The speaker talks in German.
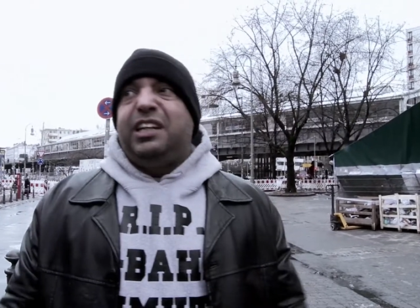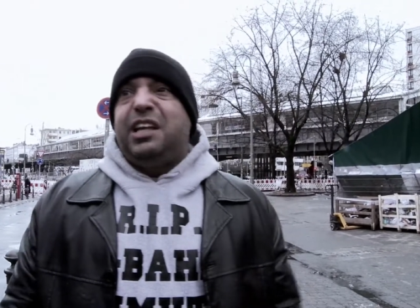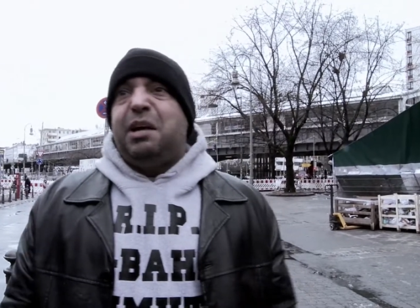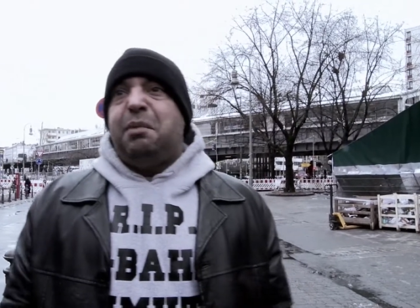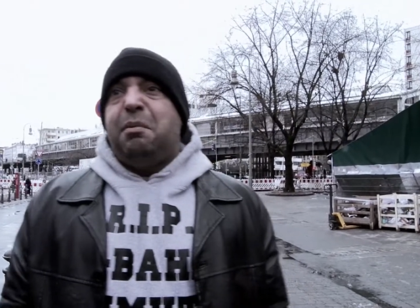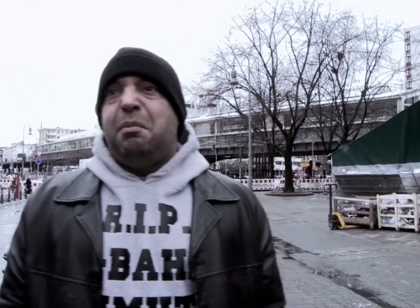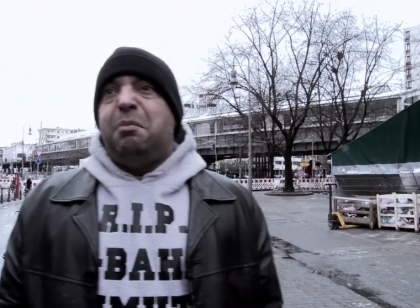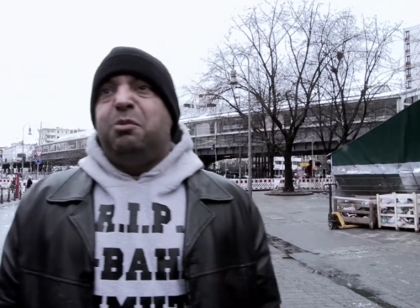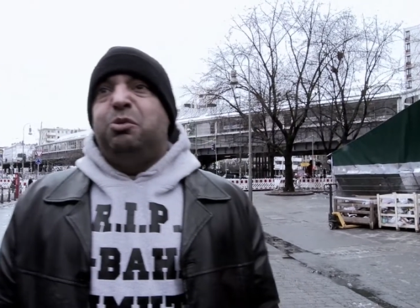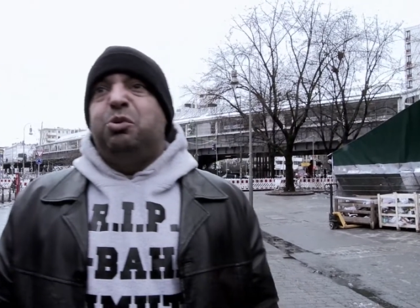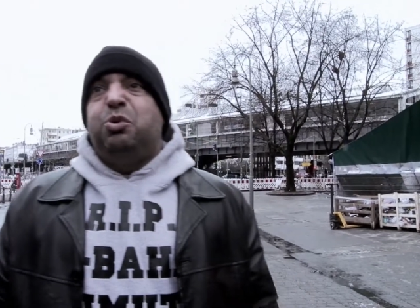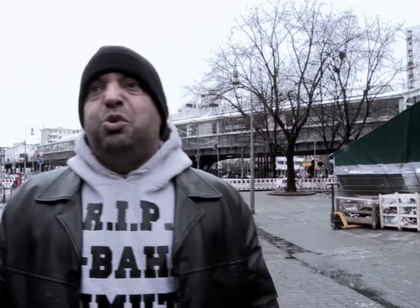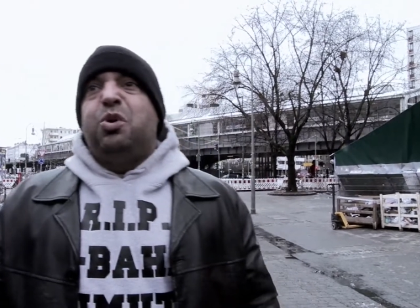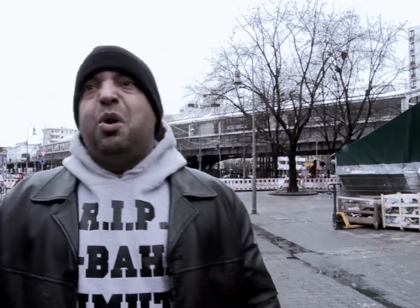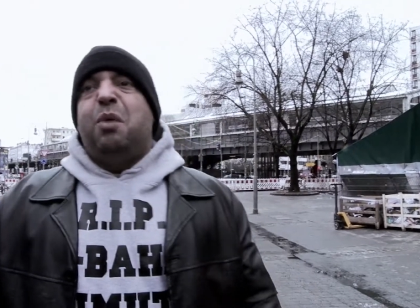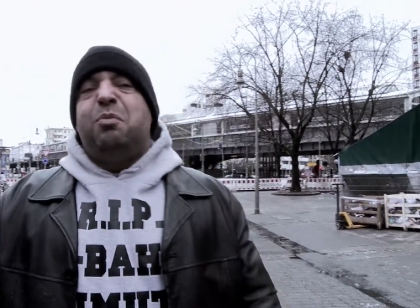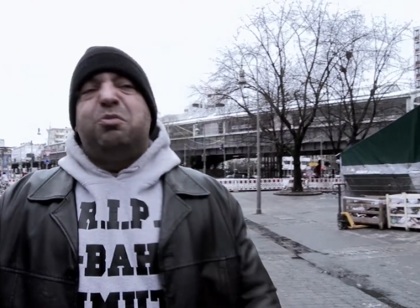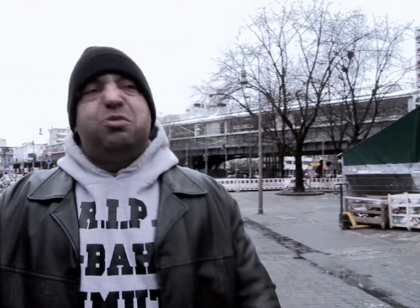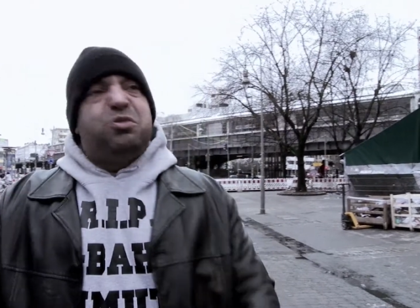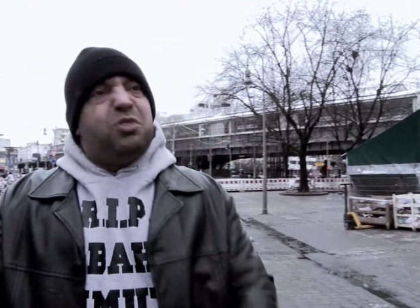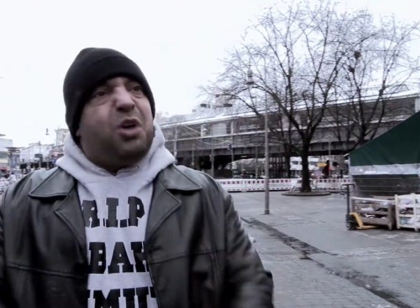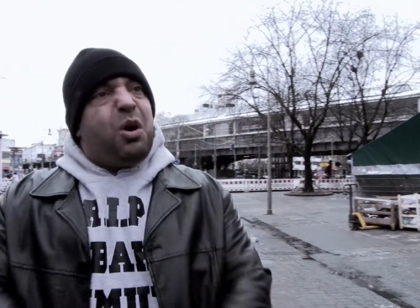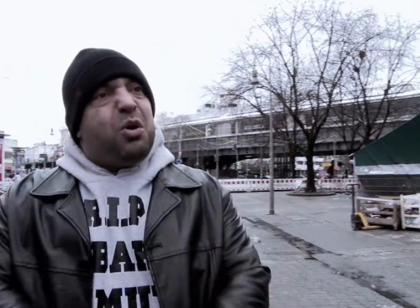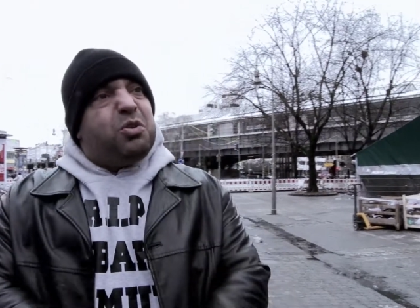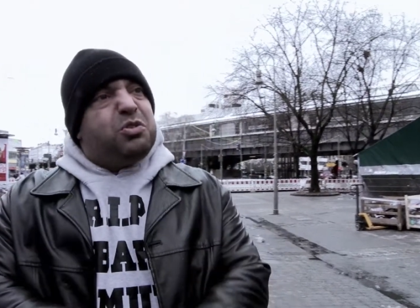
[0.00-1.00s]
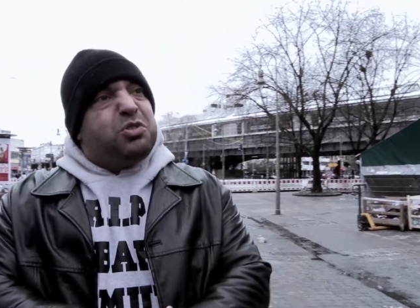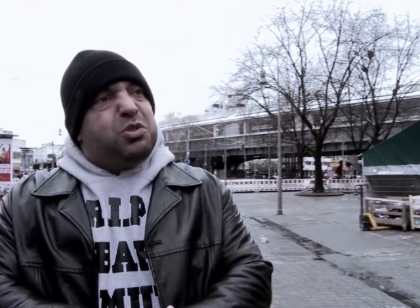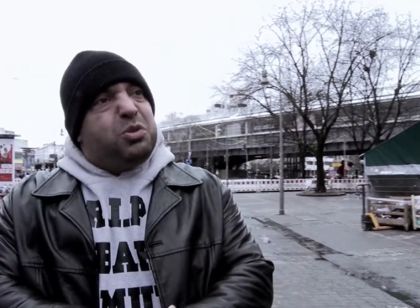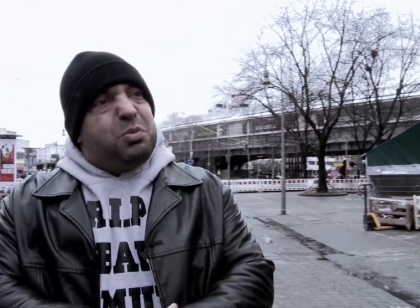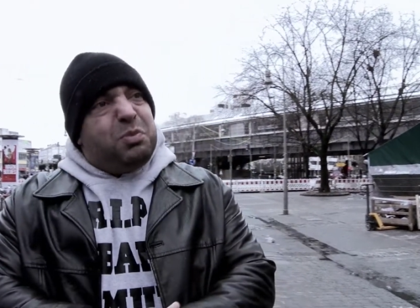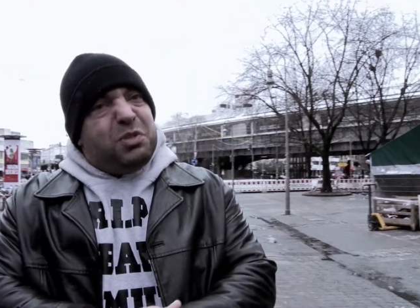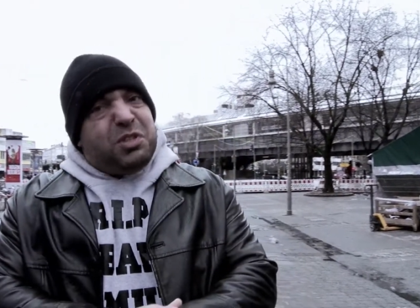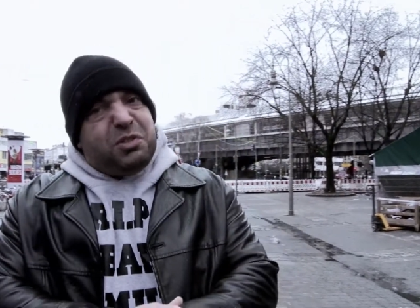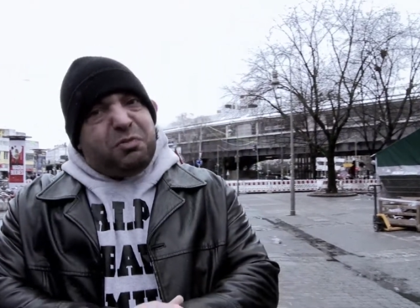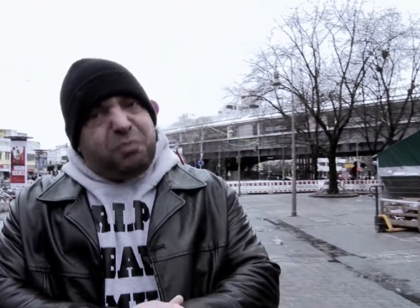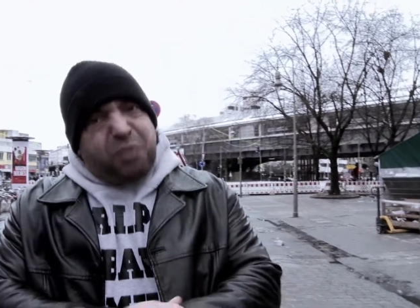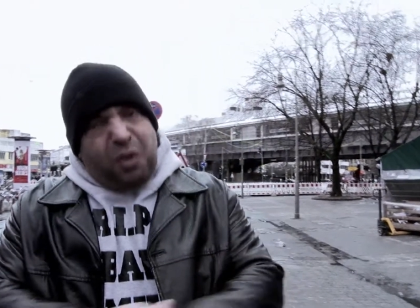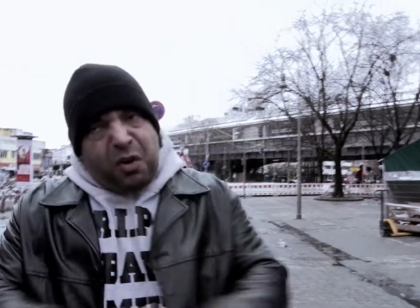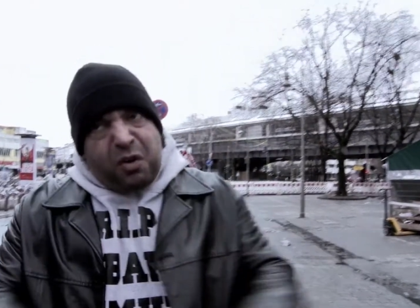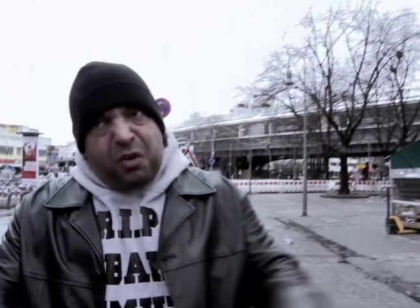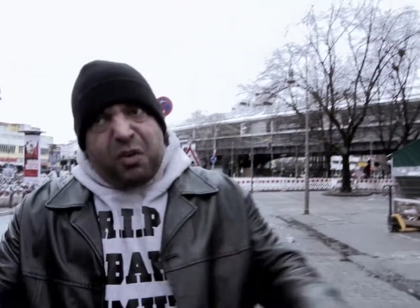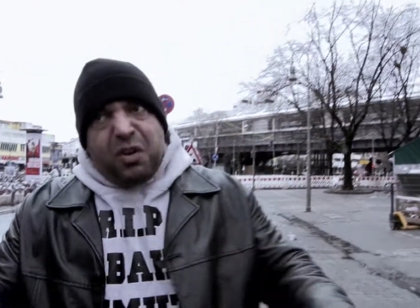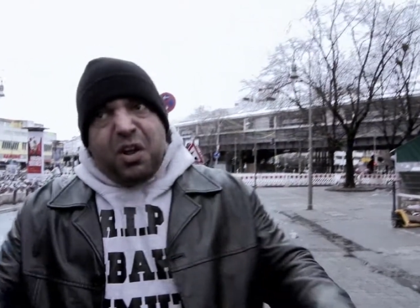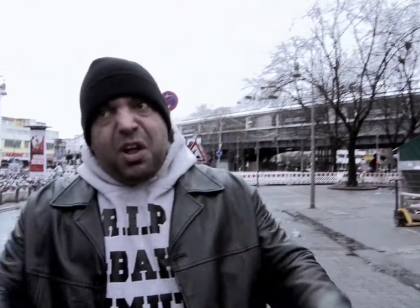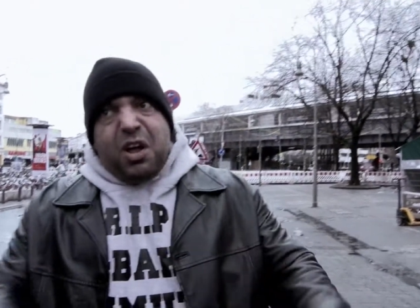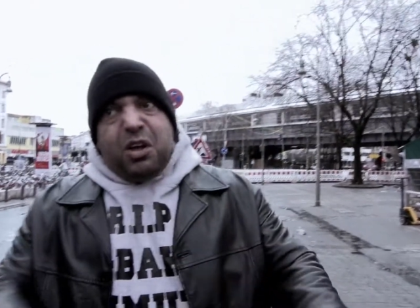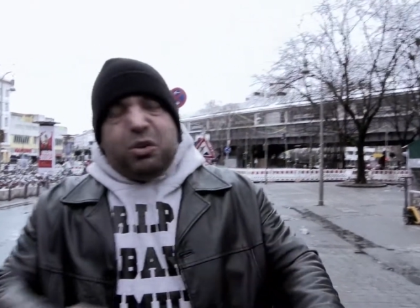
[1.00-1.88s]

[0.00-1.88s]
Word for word: tamam, du kommst raus, du bist Fond,